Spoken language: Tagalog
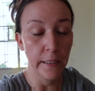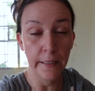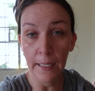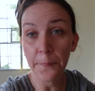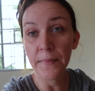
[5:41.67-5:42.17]

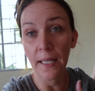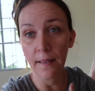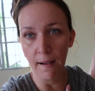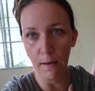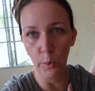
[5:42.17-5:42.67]
hirap
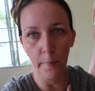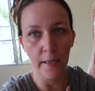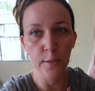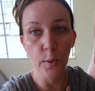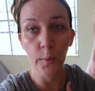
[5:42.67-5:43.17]
talaga ako
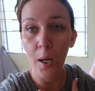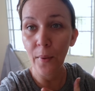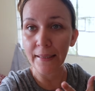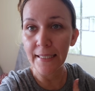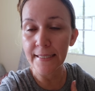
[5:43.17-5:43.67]
be. So now
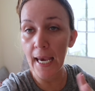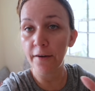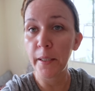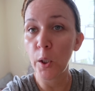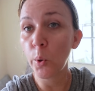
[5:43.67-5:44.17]
at least I
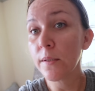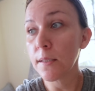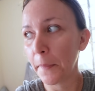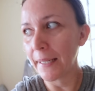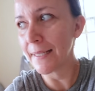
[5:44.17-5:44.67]
have my own
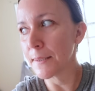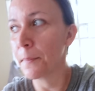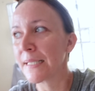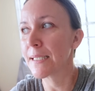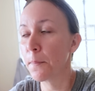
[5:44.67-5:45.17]
space,
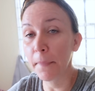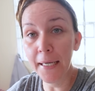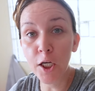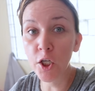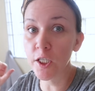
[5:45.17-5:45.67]
mas
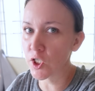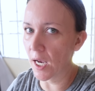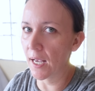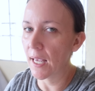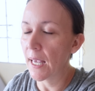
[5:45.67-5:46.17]
bigger
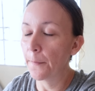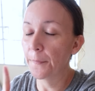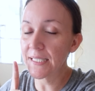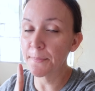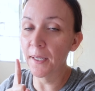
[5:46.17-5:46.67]
siya,
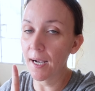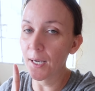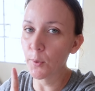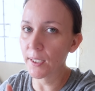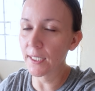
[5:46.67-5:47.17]
mas
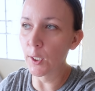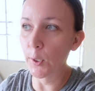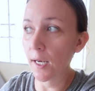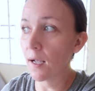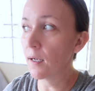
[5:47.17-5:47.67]
makaka-work ako
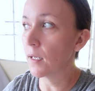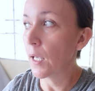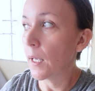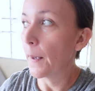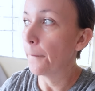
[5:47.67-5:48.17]
ng
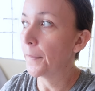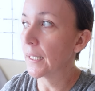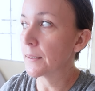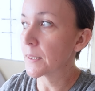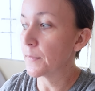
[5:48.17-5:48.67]

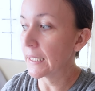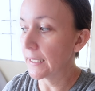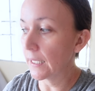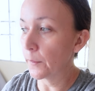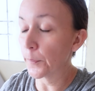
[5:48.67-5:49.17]
mag
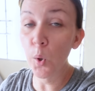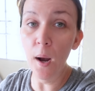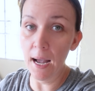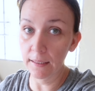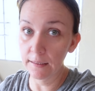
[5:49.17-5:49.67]
magiging
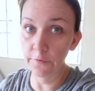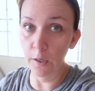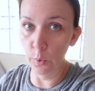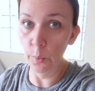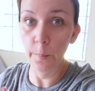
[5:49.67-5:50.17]
proactive
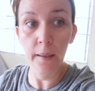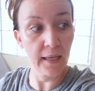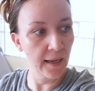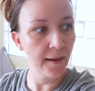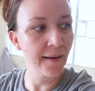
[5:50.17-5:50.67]
ako
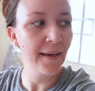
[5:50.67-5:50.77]
kumbaga.